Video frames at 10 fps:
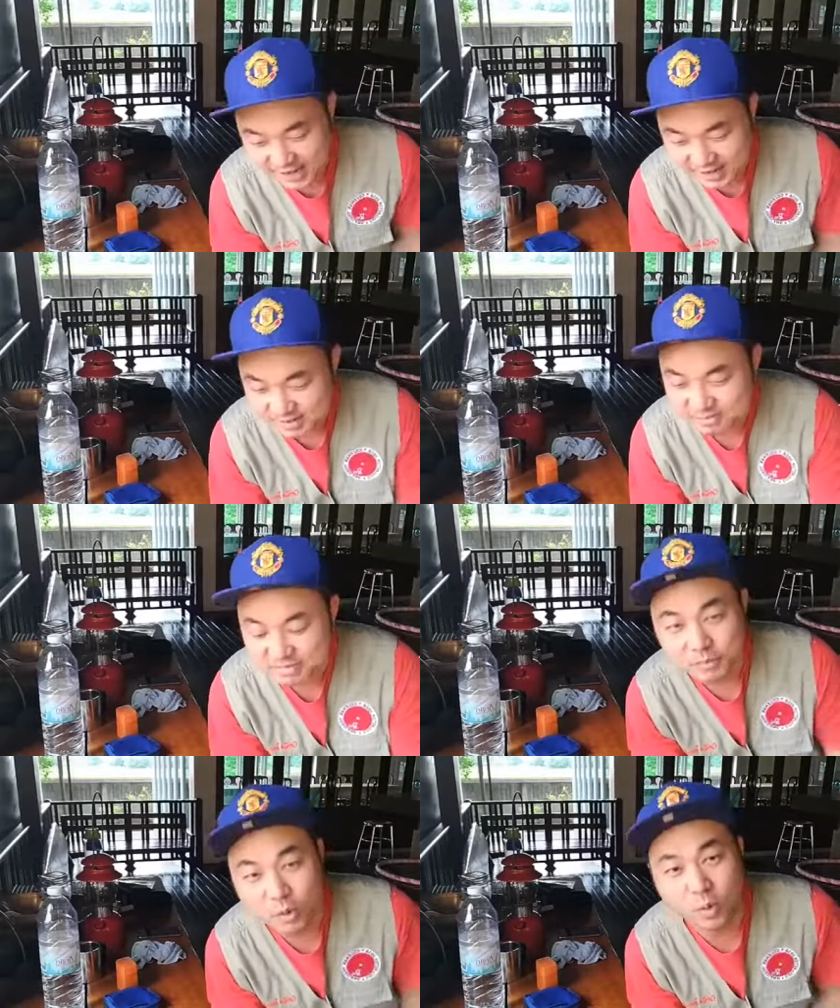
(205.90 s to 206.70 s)
อะ
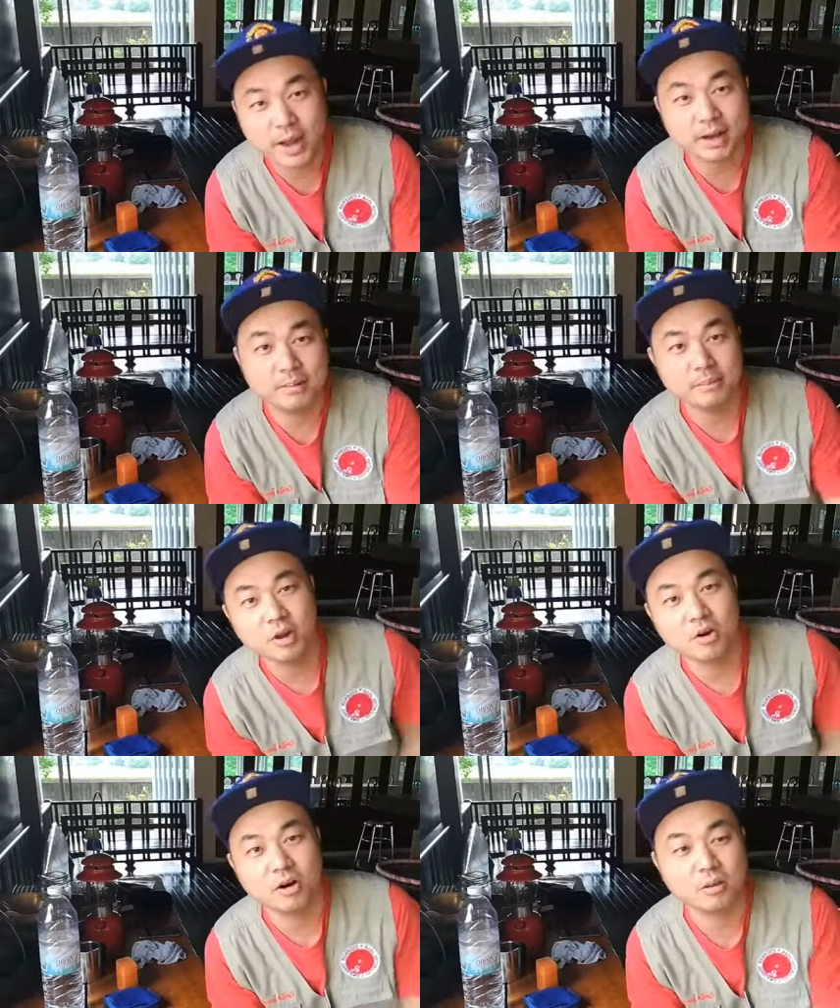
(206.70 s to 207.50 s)
คั่วเองว่ามันไม่
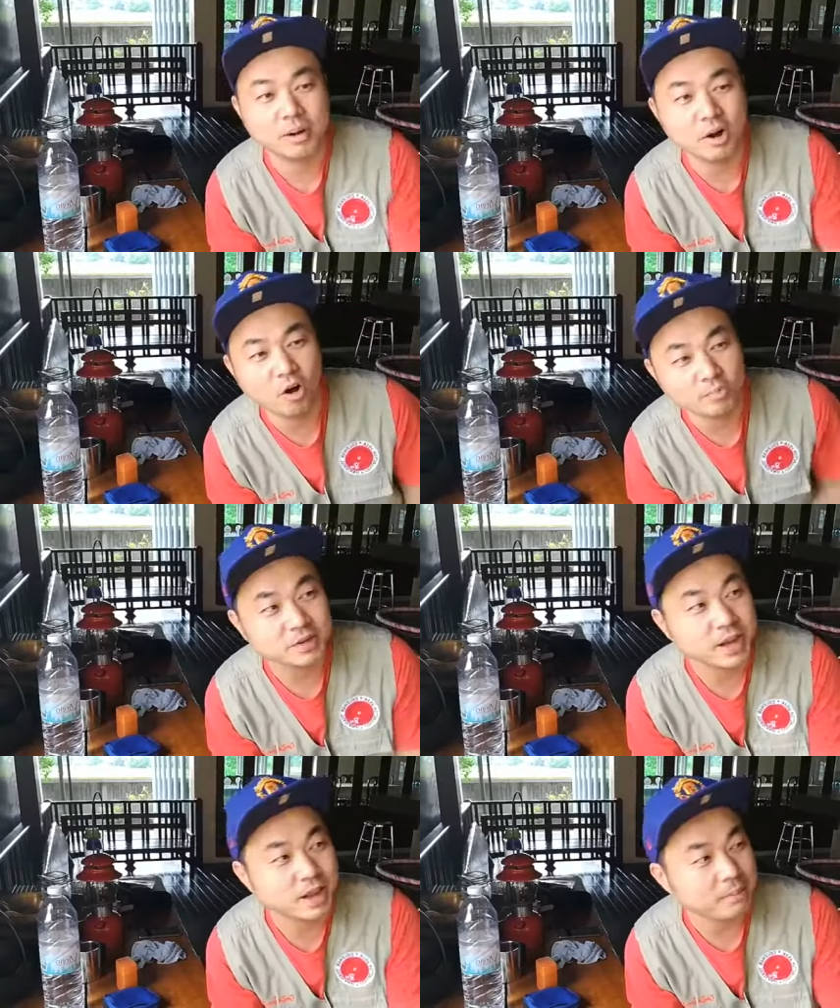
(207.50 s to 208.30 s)
หอม มันหอม
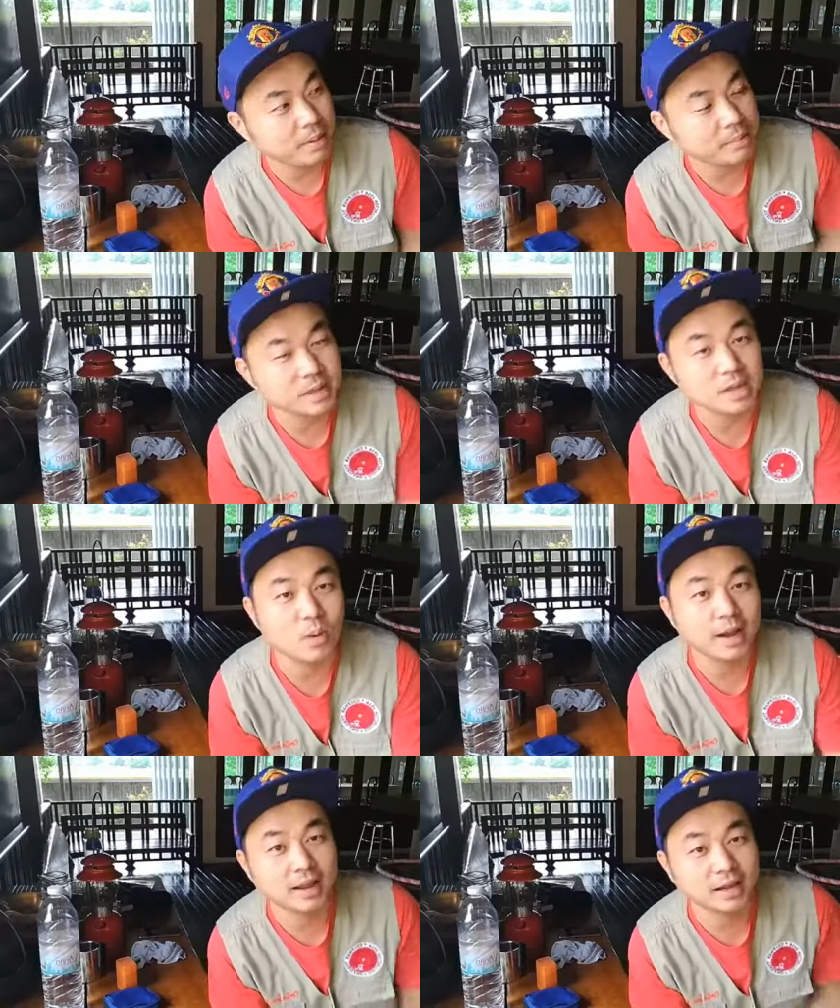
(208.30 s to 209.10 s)
แค่ประมาณไม่กี่
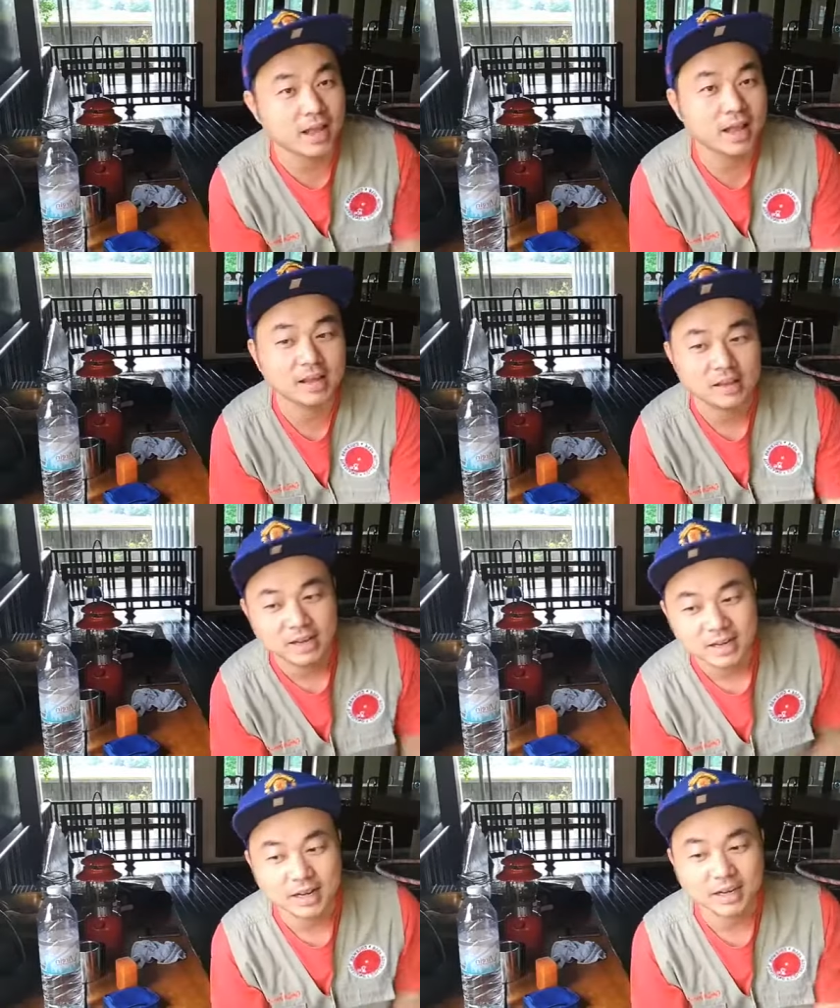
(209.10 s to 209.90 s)
วันเองนะฮะ
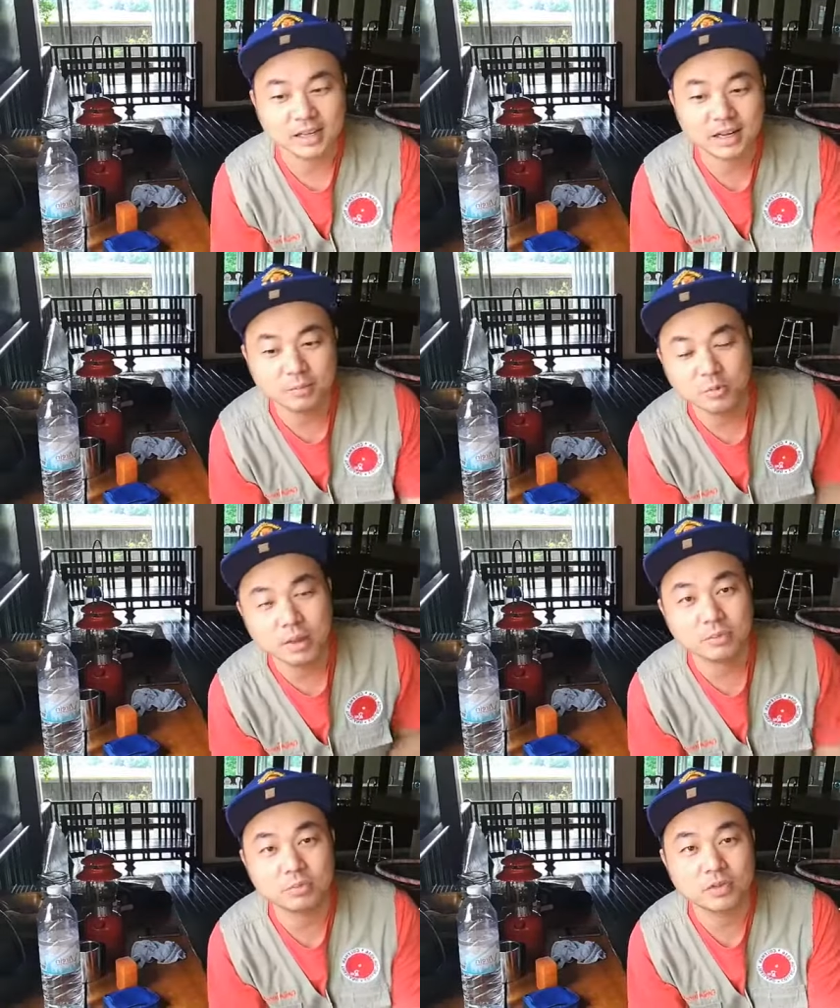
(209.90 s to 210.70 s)
หลังจากนั้นผม
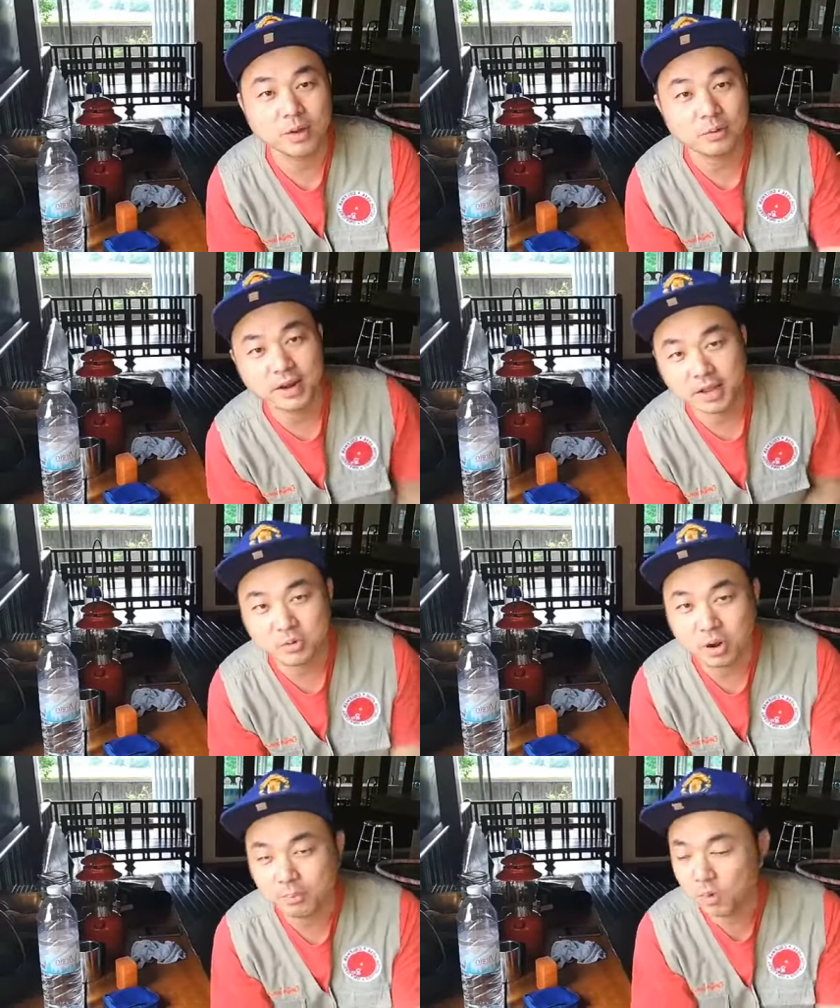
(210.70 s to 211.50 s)
เก็บใส่ไว้ในอ
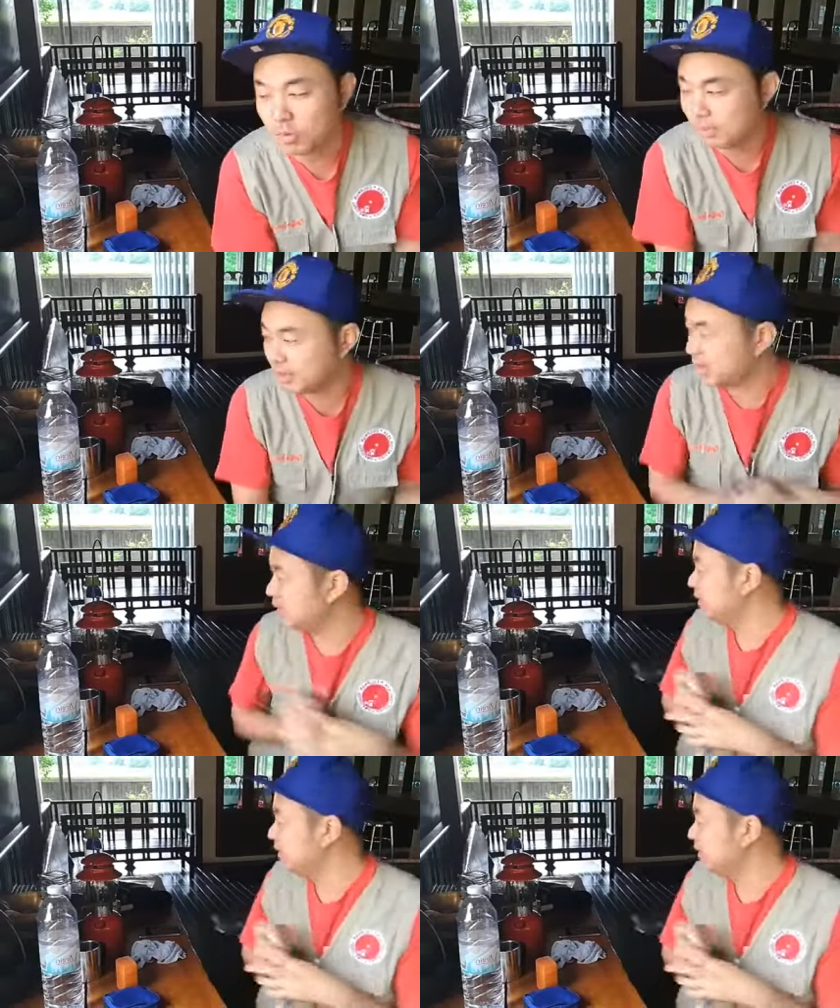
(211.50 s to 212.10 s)
ยู่กระปุกแบบนี้